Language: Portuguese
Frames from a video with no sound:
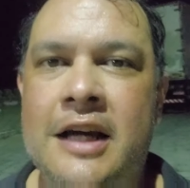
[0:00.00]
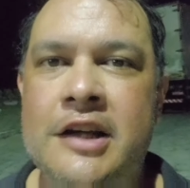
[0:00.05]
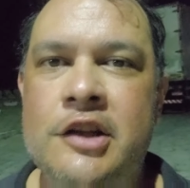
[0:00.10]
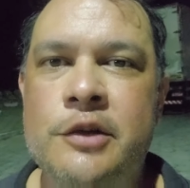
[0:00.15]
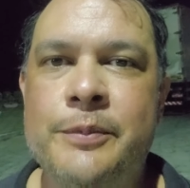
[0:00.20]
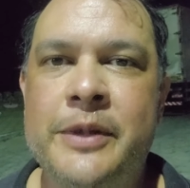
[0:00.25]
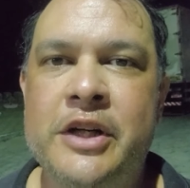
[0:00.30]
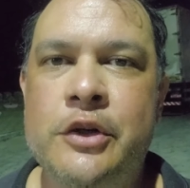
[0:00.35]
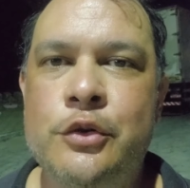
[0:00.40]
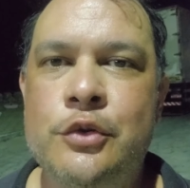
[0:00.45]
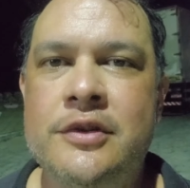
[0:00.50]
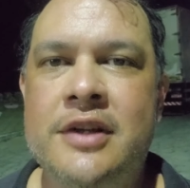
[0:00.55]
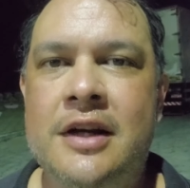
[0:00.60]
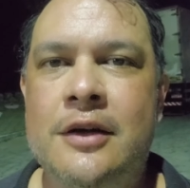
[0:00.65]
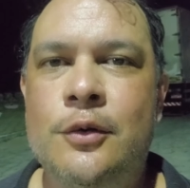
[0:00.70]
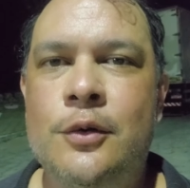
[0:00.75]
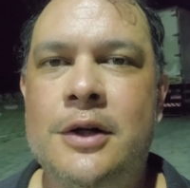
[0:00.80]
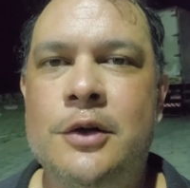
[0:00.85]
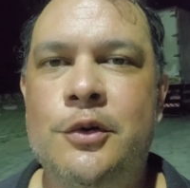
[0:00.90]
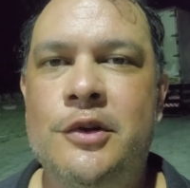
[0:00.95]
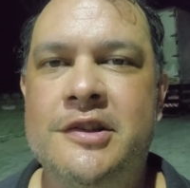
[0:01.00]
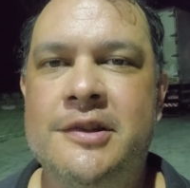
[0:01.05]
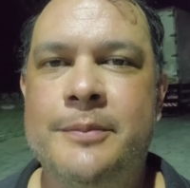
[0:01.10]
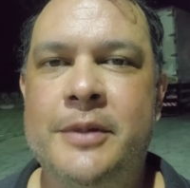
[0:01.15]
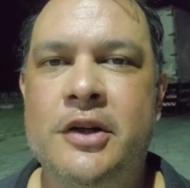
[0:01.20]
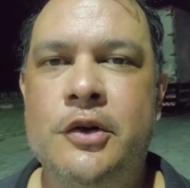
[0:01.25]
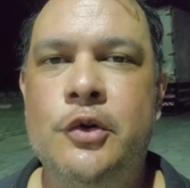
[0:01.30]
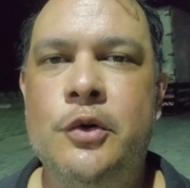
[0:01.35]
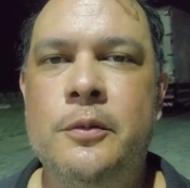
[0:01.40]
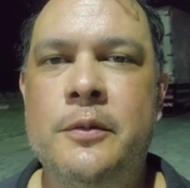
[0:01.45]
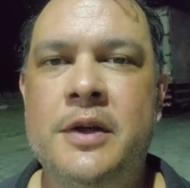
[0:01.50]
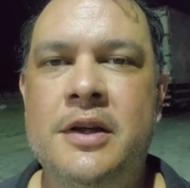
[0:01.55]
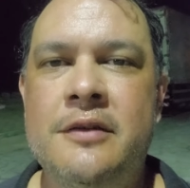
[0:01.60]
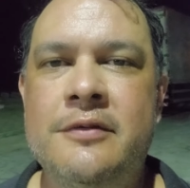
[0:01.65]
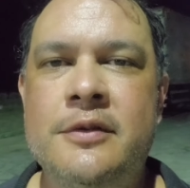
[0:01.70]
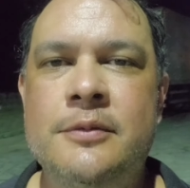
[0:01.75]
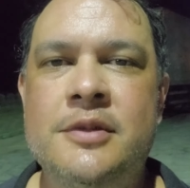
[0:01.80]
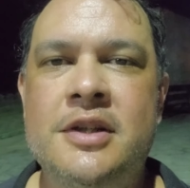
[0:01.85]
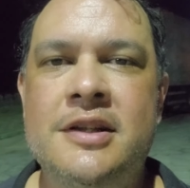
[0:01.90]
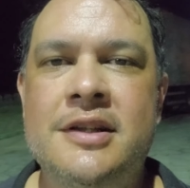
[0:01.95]
Para encontrar alguma coisa para comer,
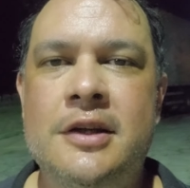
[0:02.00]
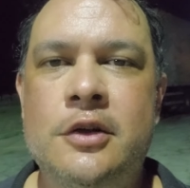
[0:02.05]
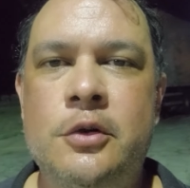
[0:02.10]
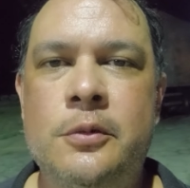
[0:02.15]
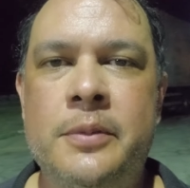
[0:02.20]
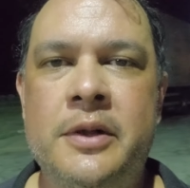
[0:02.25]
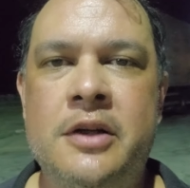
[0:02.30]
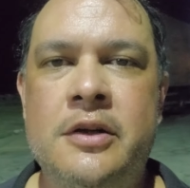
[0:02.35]
vamos tentar comprar